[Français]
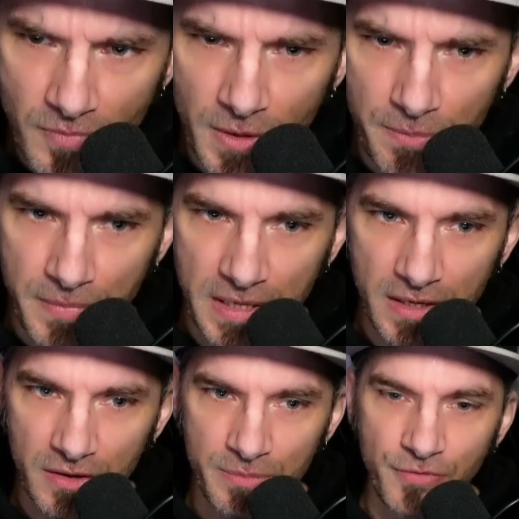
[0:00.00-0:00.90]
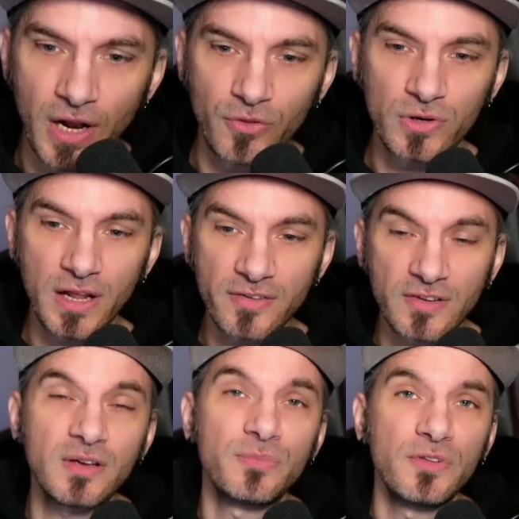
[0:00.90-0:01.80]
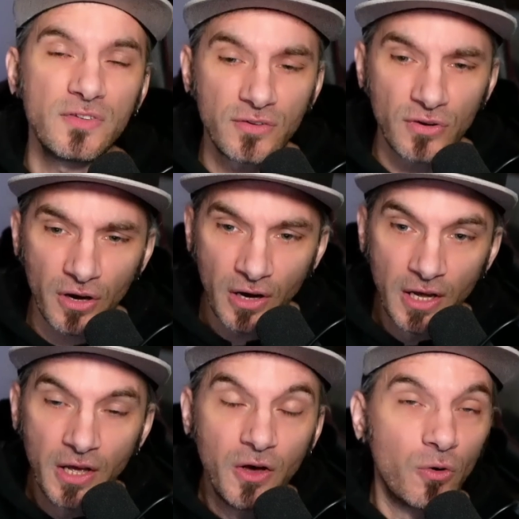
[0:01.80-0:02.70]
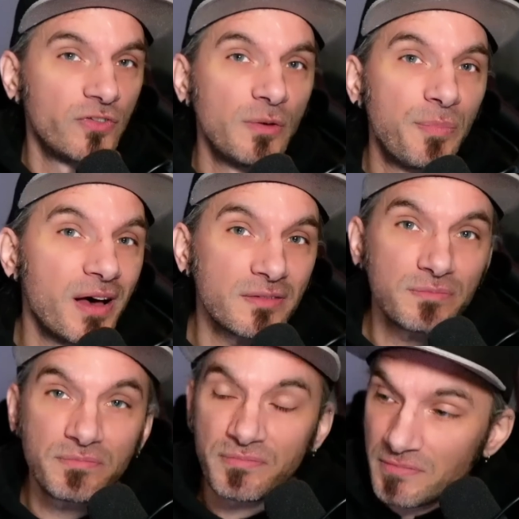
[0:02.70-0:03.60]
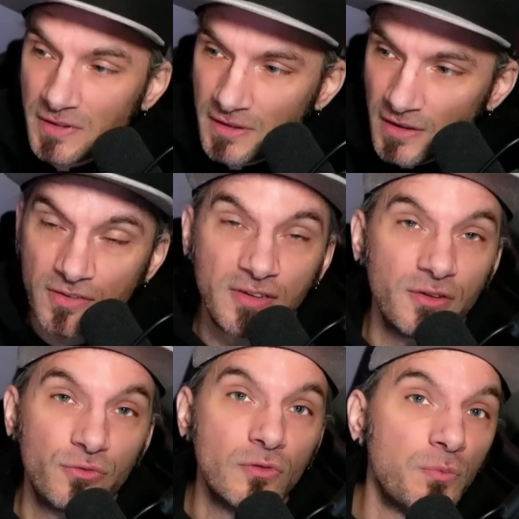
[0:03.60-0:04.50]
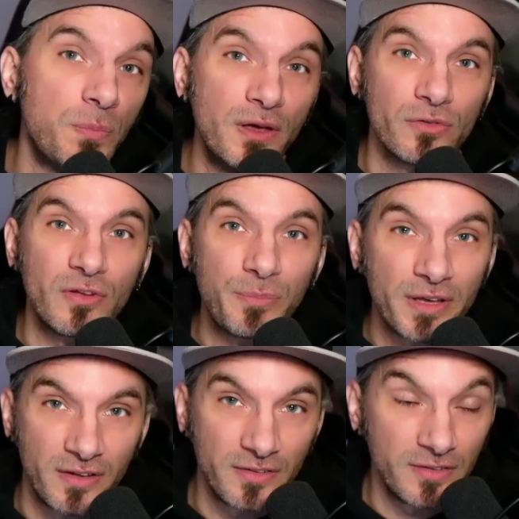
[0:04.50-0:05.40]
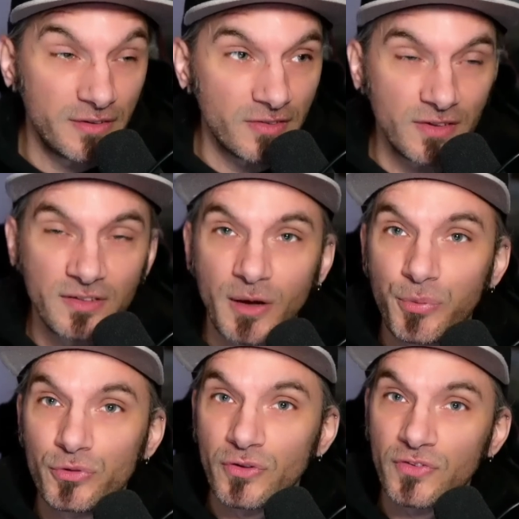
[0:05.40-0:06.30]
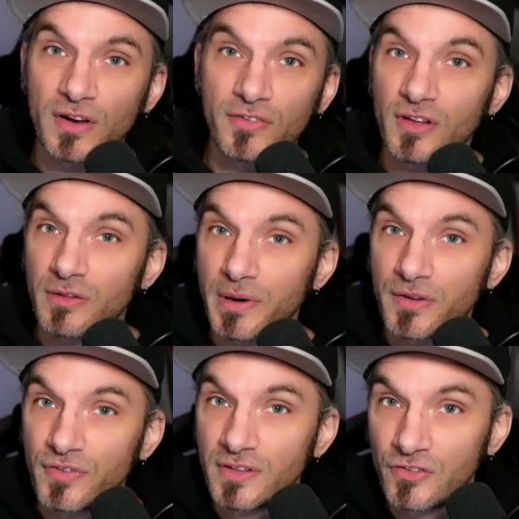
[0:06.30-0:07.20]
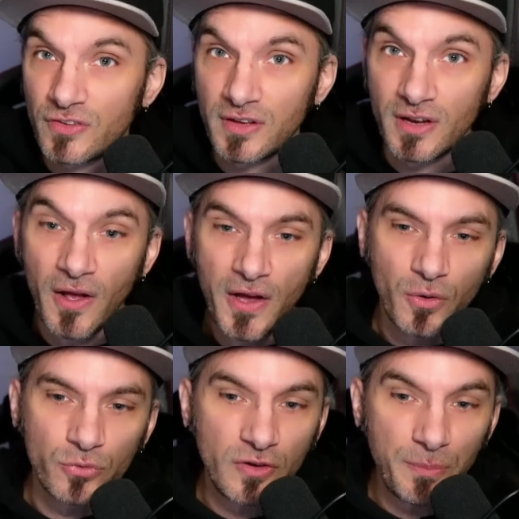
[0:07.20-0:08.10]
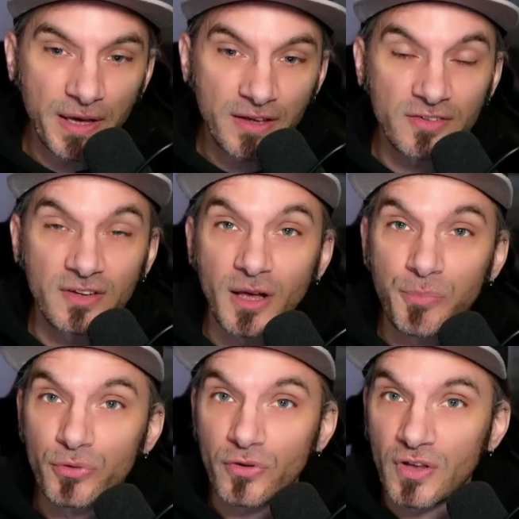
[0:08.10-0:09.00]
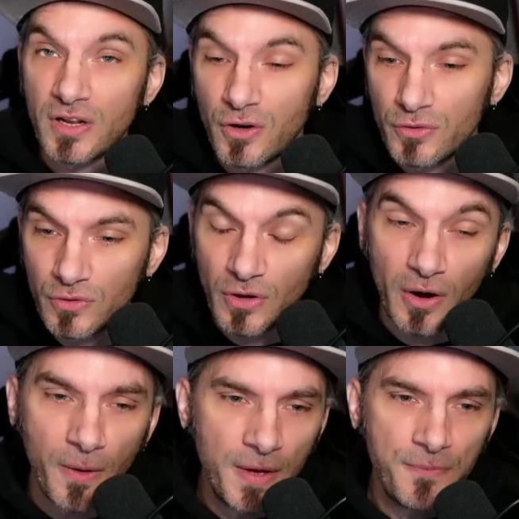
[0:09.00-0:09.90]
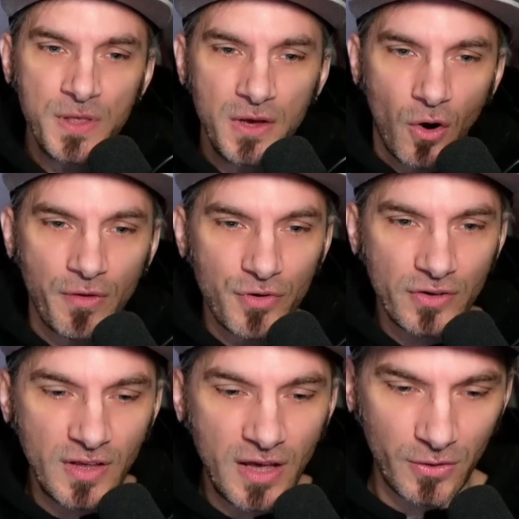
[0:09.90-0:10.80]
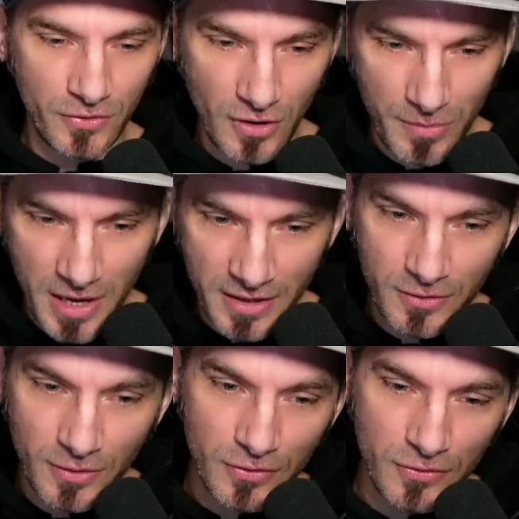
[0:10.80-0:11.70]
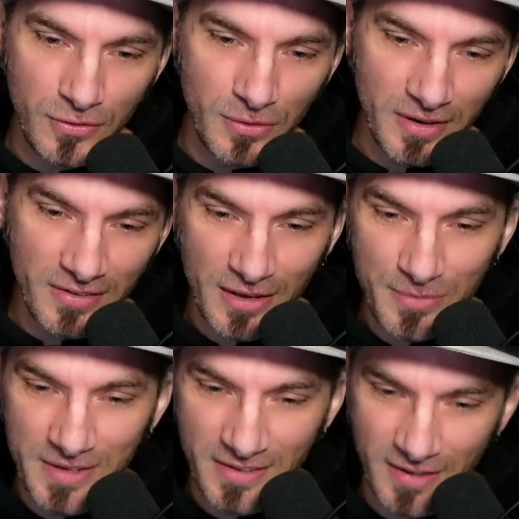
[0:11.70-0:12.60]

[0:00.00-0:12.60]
Mais, euh, mais voilà, donc là ça c'est un petit teaser. On ne sait pas qu'est-ce qui est une spé, on ne sait pas qu'est-ce qui est un potentiel stand-by finish skill, on ne sait pas qu'est-ce qui est un potentiel counter. On va voir ça ensemble. Attention les amis, c'est